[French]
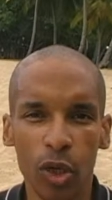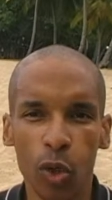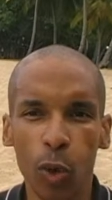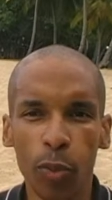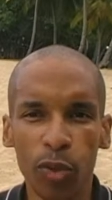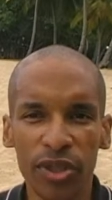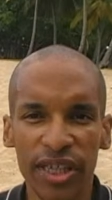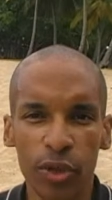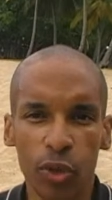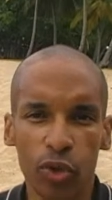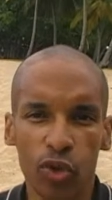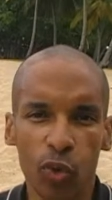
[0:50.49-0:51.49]
composée
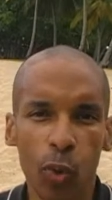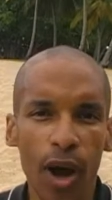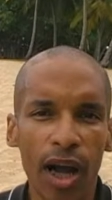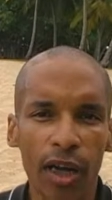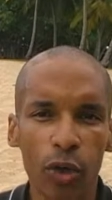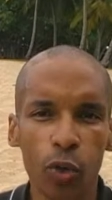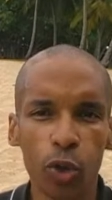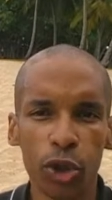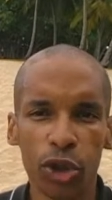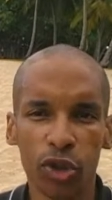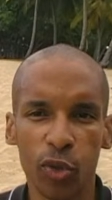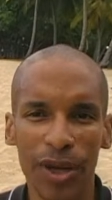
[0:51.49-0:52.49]
de trois
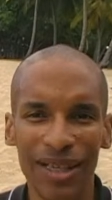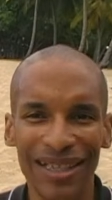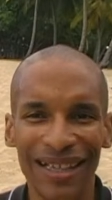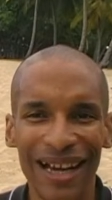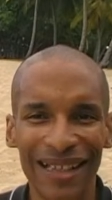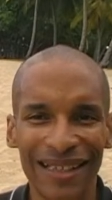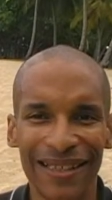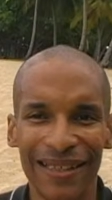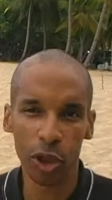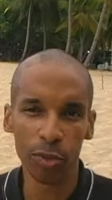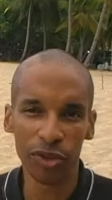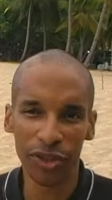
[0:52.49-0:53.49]
couches, trois strates,
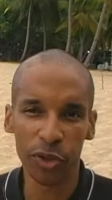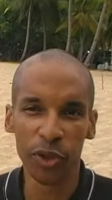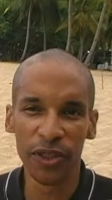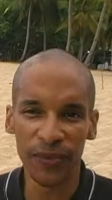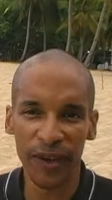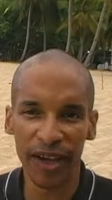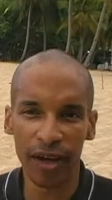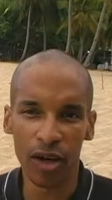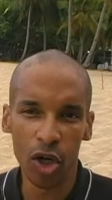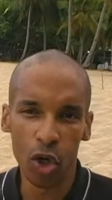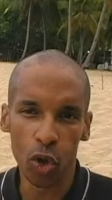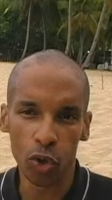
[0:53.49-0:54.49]
comme dans une sphère,
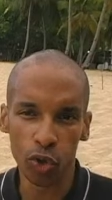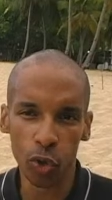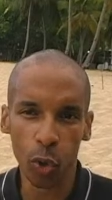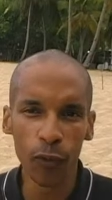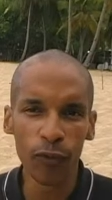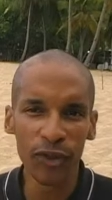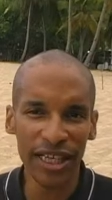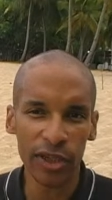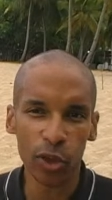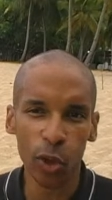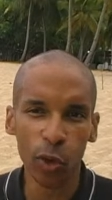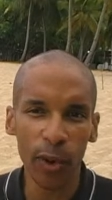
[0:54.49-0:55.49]
dont vous
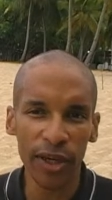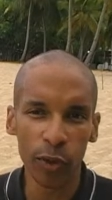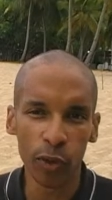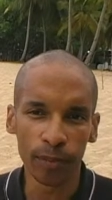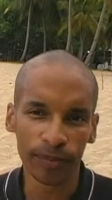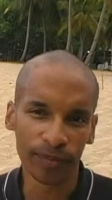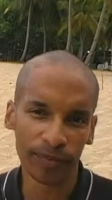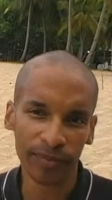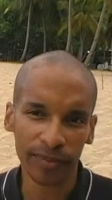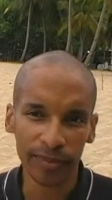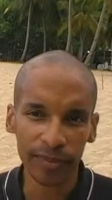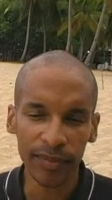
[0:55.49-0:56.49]
êtes le noyau.
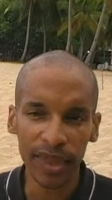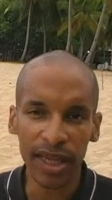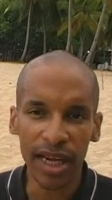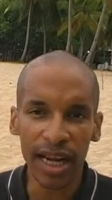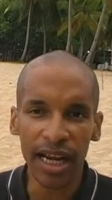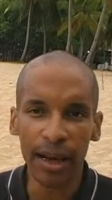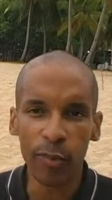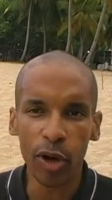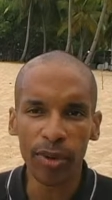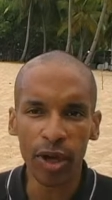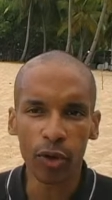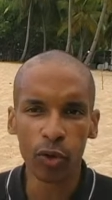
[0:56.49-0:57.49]
La
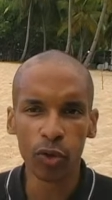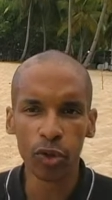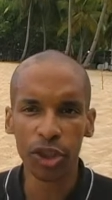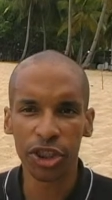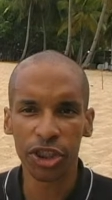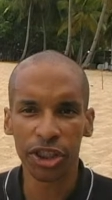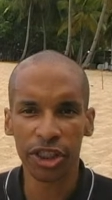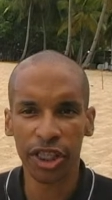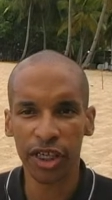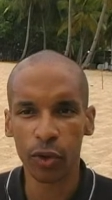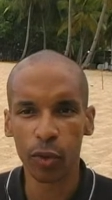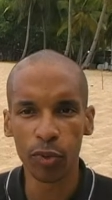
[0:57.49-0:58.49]
première couche
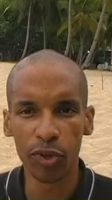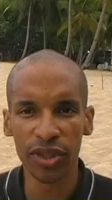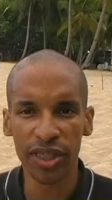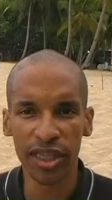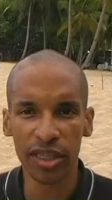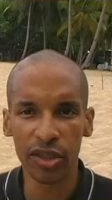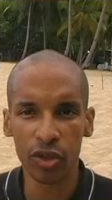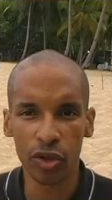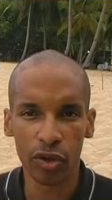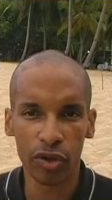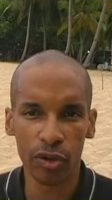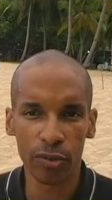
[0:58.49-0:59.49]
est composée
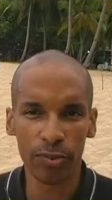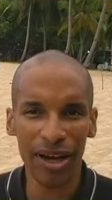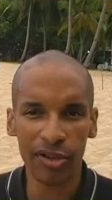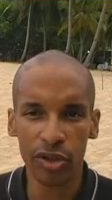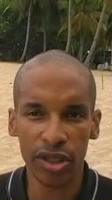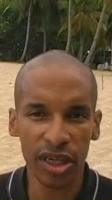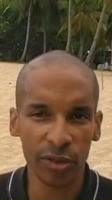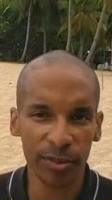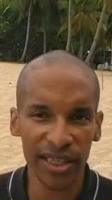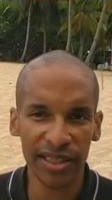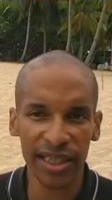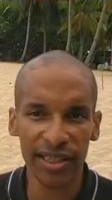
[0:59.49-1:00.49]
de partenaires, de
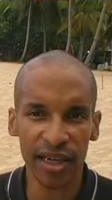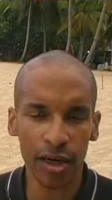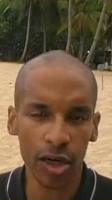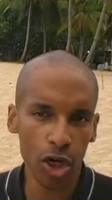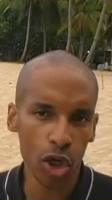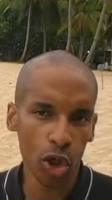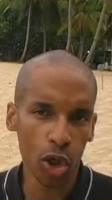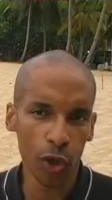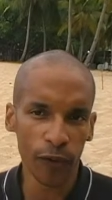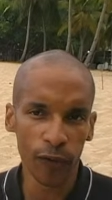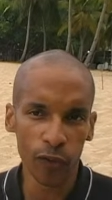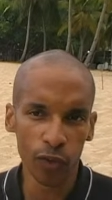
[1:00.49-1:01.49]
prestataires que
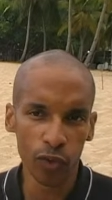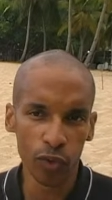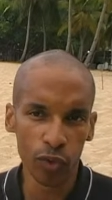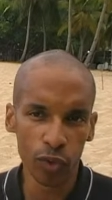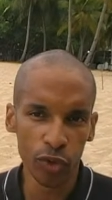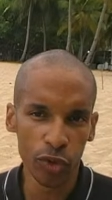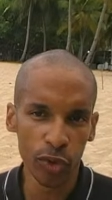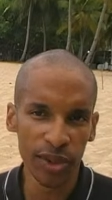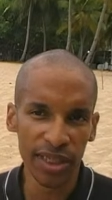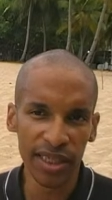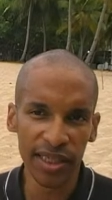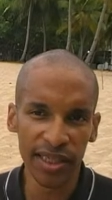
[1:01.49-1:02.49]
vous
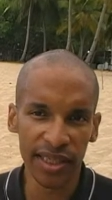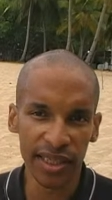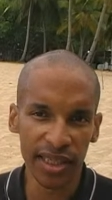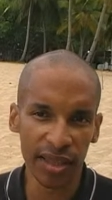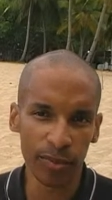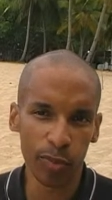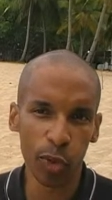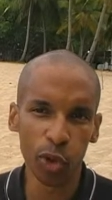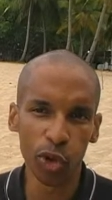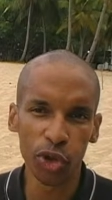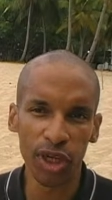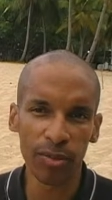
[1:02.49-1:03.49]
utilisez
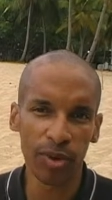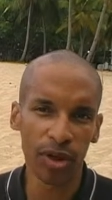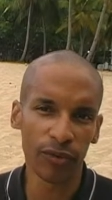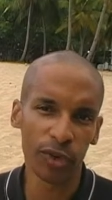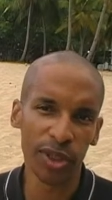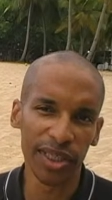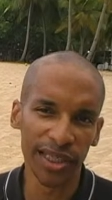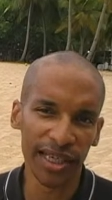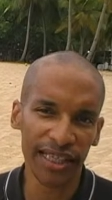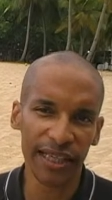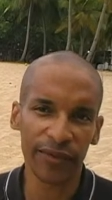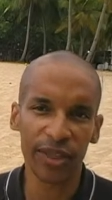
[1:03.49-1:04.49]
ponctuellement, vous utilisez les
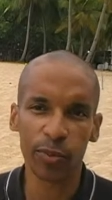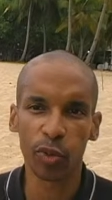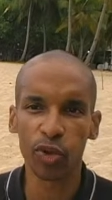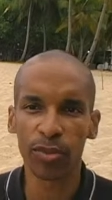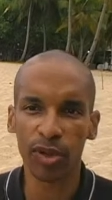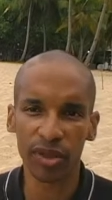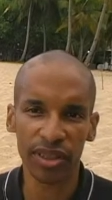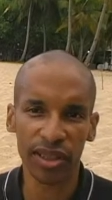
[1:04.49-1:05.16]
services ponctuellement.